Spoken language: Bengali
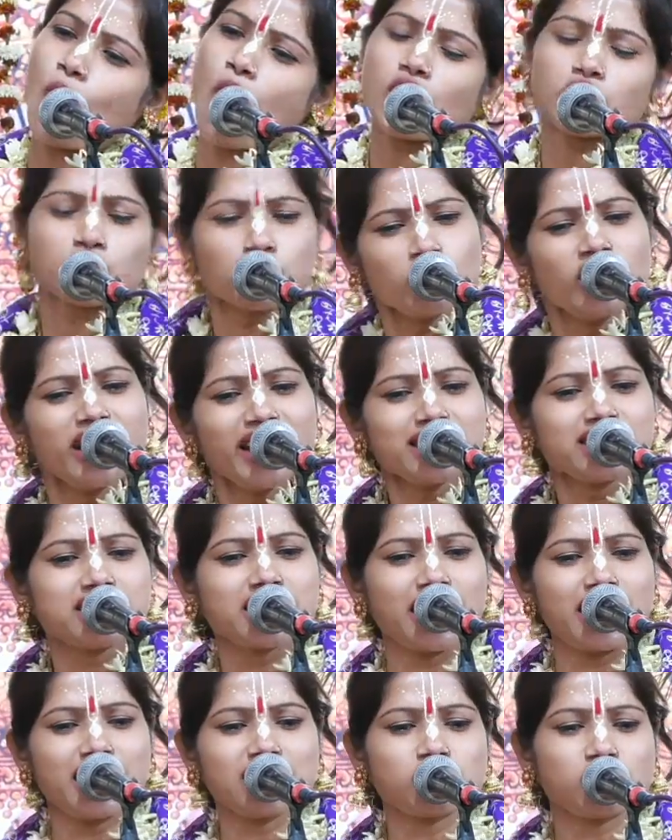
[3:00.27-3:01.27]
অসুরের
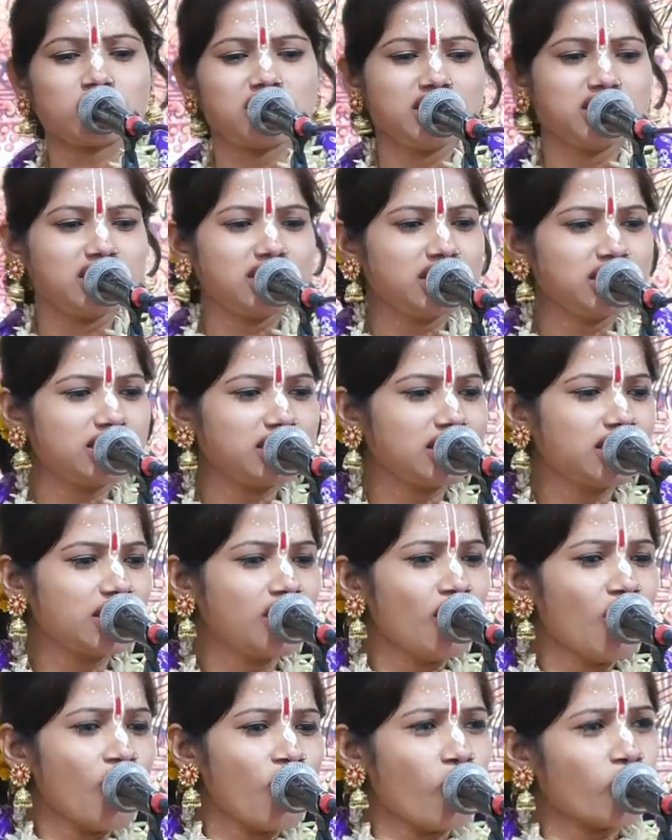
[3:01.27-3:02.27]
ছেলে যদি
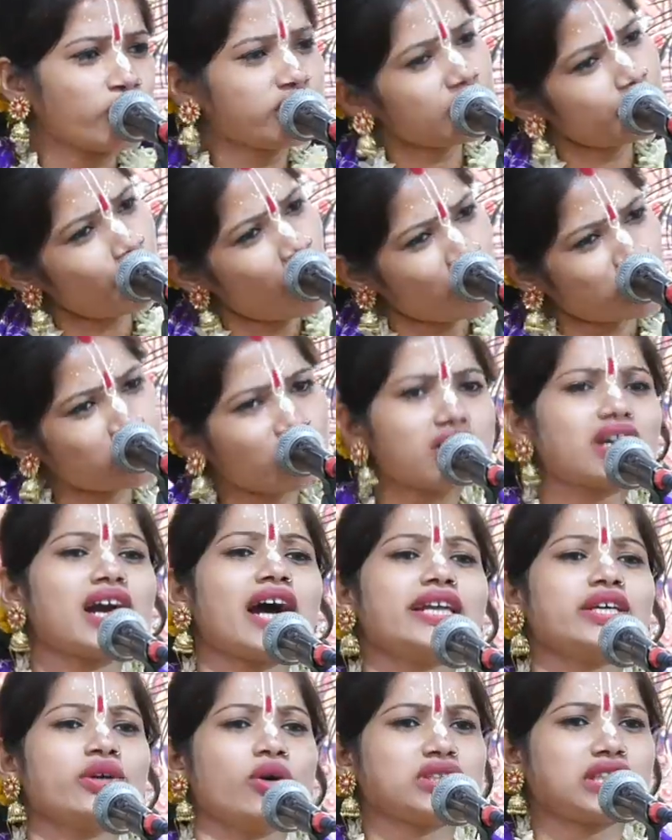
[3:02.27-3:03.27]
হরি
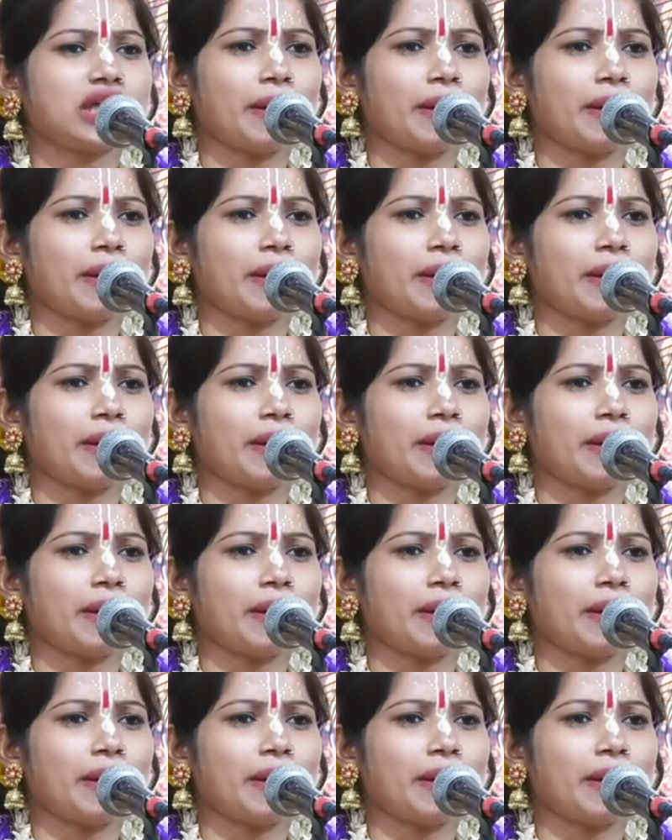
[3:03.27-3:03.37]
ভজনকারী হতে